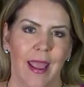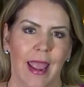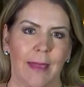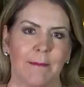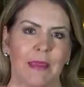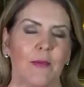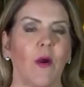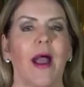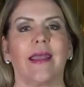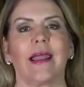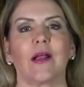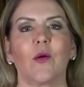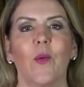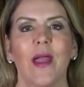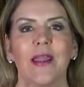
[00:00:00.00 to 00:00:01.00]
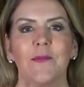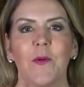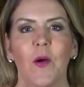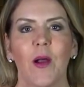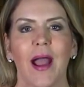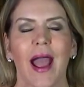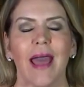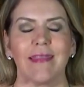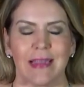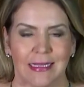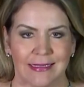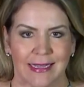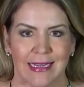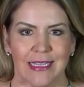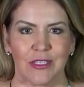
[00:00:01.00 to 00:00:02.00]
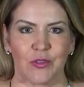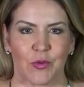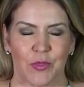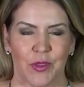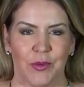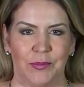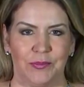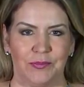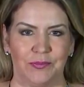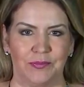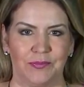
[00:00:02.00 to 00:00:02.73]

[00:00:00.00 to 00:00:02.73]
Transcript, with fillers: En vivo, Ana Cuervo, adelante en el estudio.